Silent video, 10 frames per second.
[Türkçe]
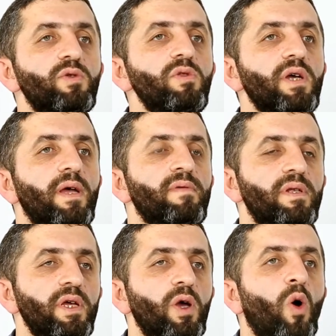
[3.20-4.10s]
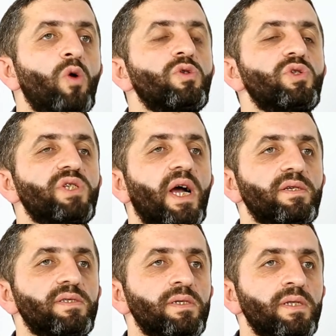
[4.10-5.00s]
Katalog evliliği örgüt
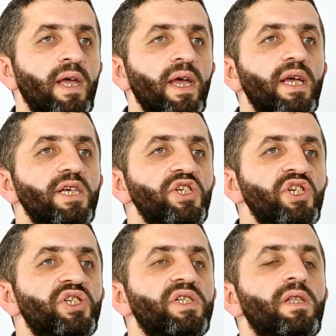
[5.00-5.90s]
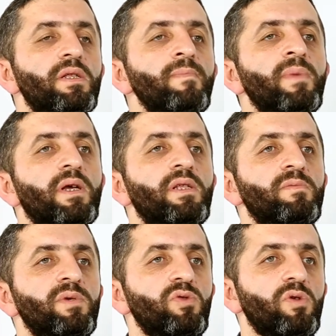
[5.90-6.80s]
içerisinde iç denetim
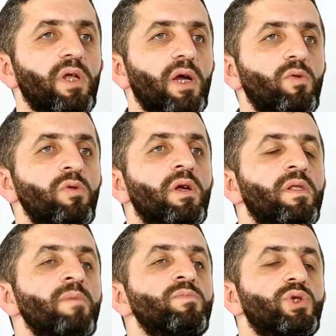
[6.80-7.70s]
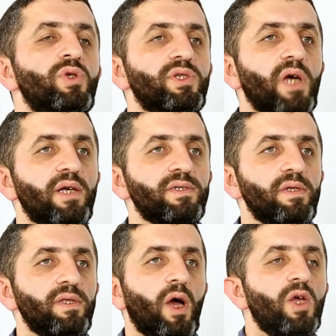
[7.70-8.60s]
mekanizması olarak kullanılan bir süreç
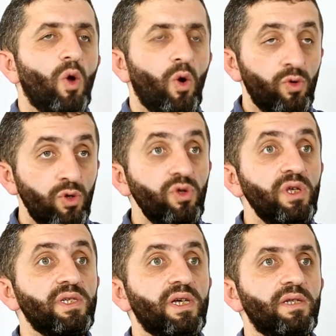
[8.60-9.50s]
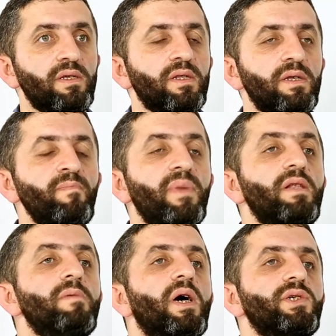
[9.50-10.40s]
aslında. Örgüt üyesi kadınların
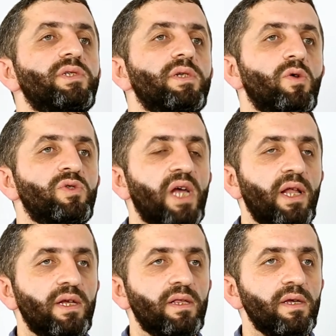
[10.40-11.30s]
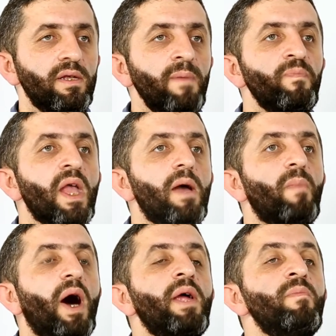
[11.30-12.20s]
belli başlı özellikleri
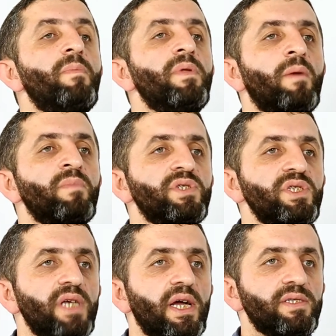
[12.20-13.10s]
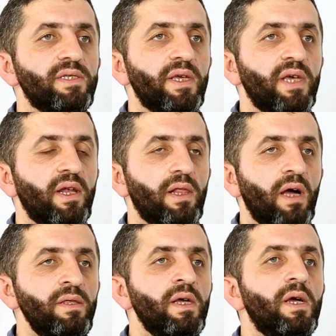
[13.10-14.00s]
mahrem yapılanması içerisinde yer
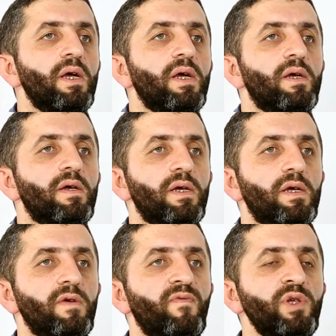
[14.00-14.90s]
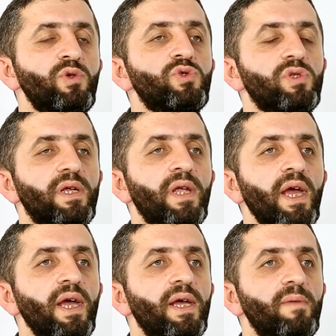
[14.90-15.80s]
alan e,
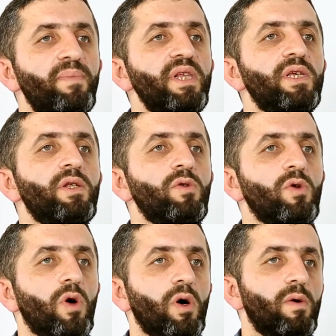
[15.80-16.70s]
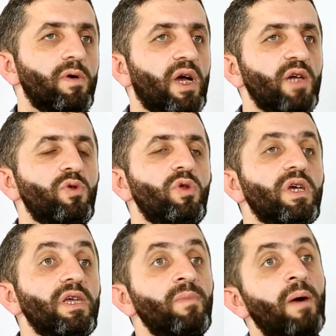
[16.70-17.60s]
FETÖ'cülere bildiriliyor.
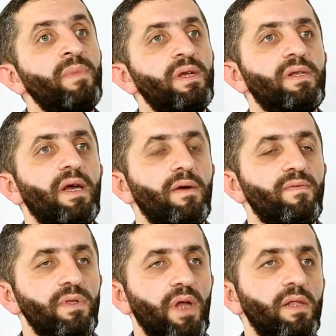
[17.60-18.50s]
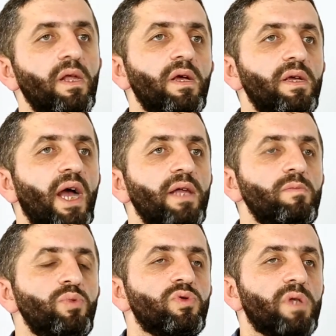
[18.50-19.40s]
Katalog imamları tarafından.
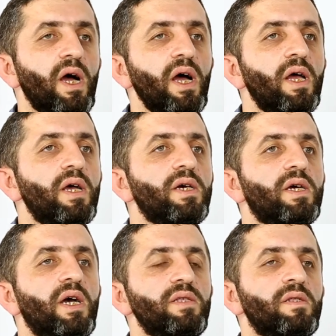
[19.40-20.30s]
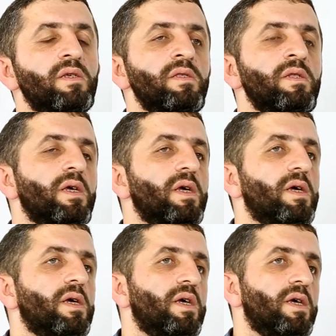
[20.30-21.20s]
Yani burada kadının
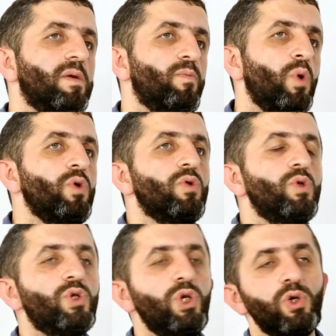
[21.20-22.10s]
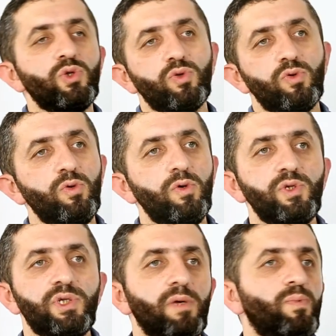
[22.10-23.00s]
e, boyu, kilosu,
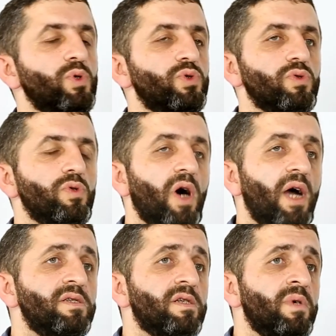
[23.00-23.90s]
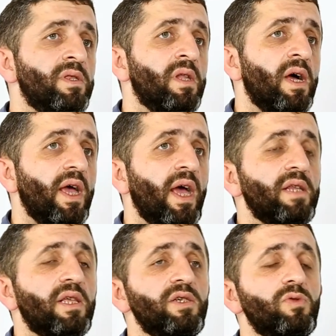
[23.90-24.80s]
işte posu, aynı zamanda
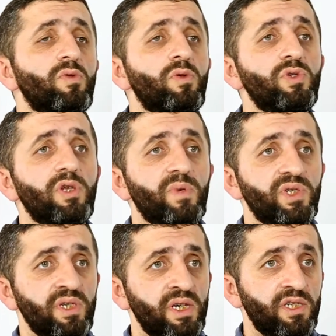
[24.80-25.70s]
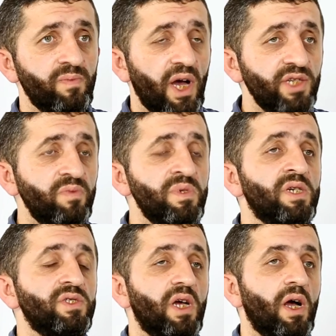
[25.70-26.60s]
eğer tesettürlüyse başından açıp
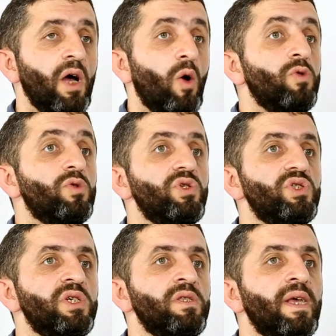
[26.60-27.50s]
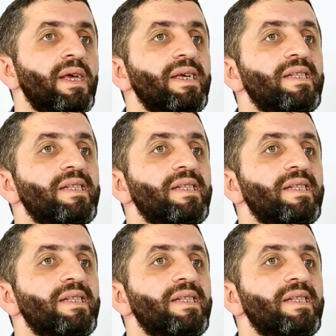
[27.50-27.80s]
açmayacağı, örgüt için